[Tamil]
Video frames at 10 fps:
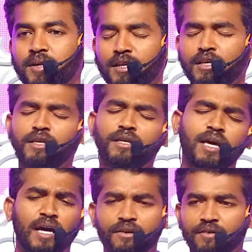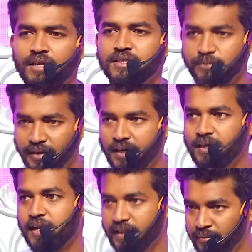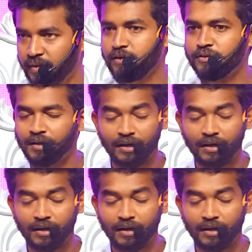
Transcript: பெரிய பெரிய அறிவாளியா இப்போ கேளுங்க நான் தான் பதில்